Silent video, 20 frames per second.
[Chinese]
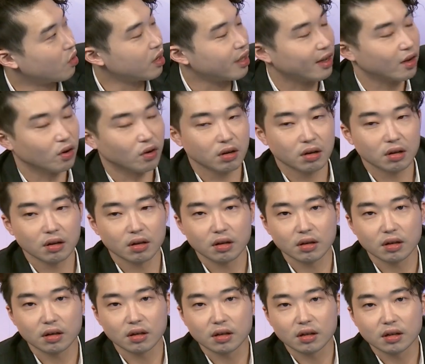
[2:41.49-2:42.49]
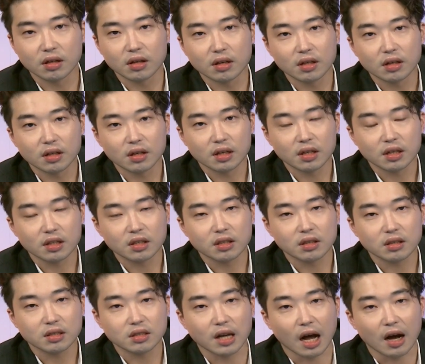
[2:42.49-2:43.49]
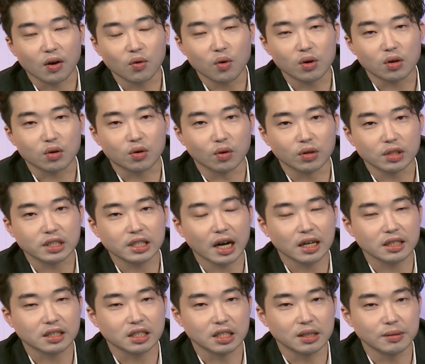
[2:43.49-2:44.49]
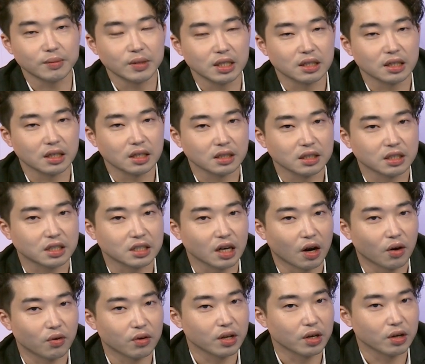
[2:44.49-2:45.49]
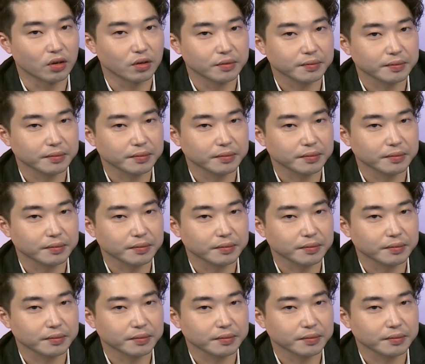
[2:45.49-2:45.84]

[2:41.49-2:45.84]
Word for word: 柳掌握国家机密的小柳，